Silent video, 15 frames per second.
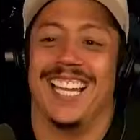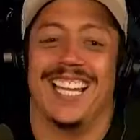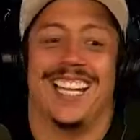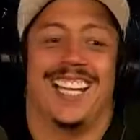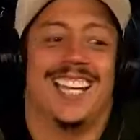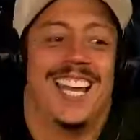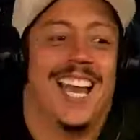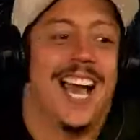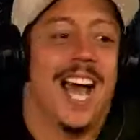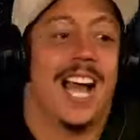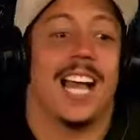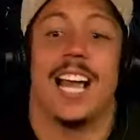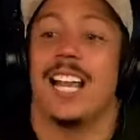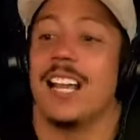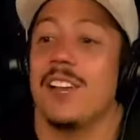galera,
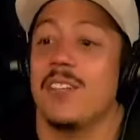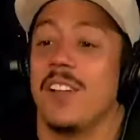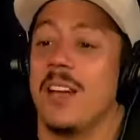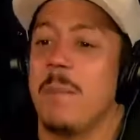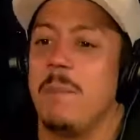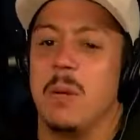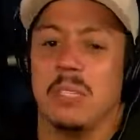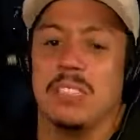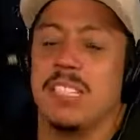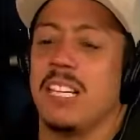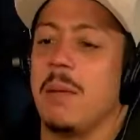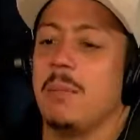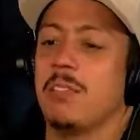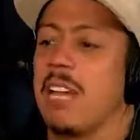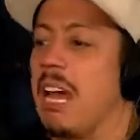a galera falar, pô,
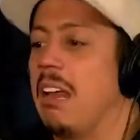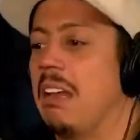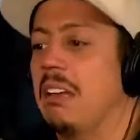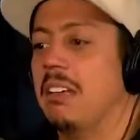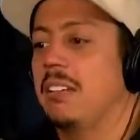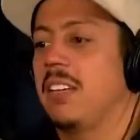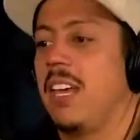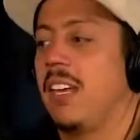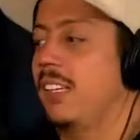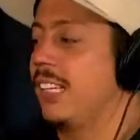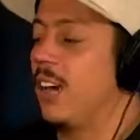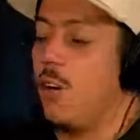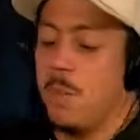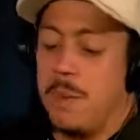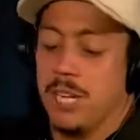stand-up os caras
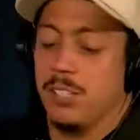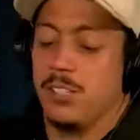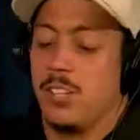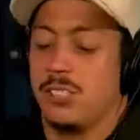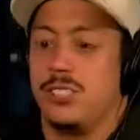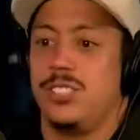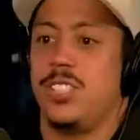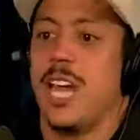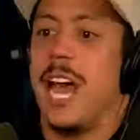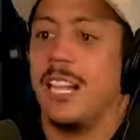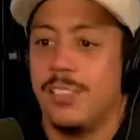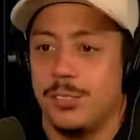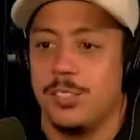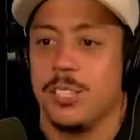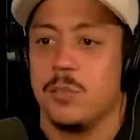tá roubando o nosso
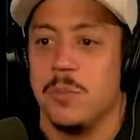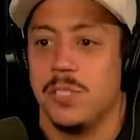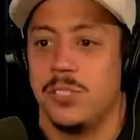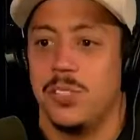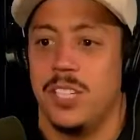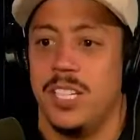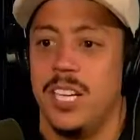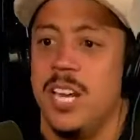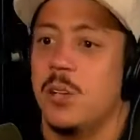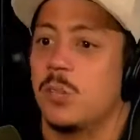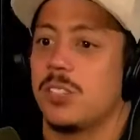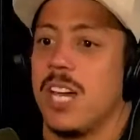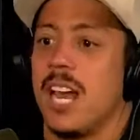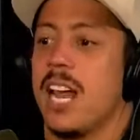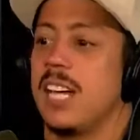teatro, já começou aí.
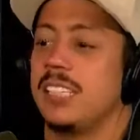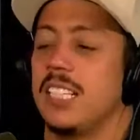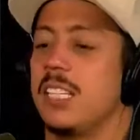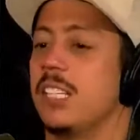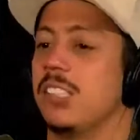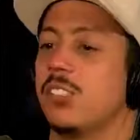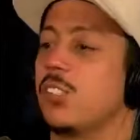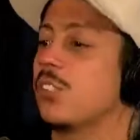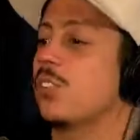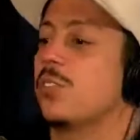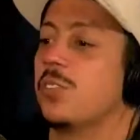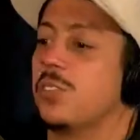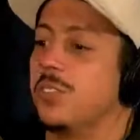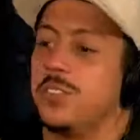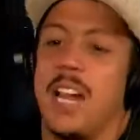Os caras acham que só
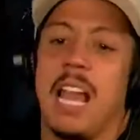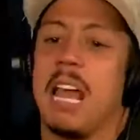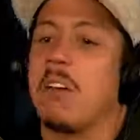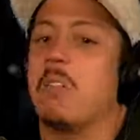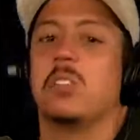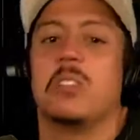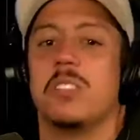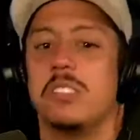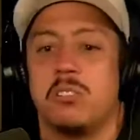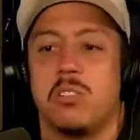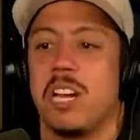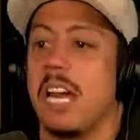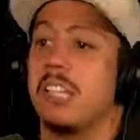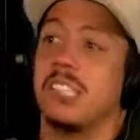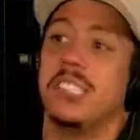vai lá, conta as
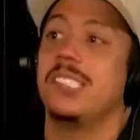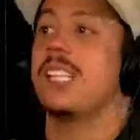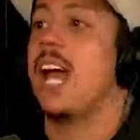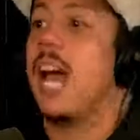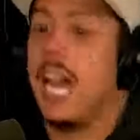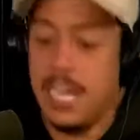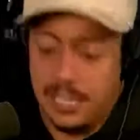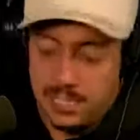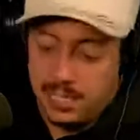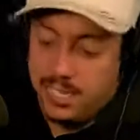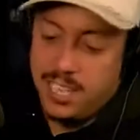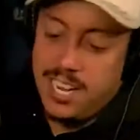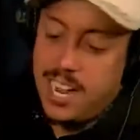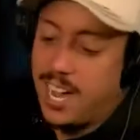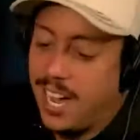histórias, acha que isso é
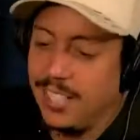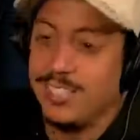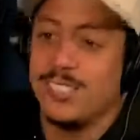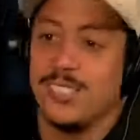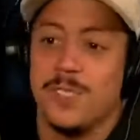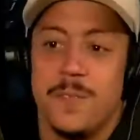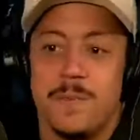arte. Vai ele aí, com um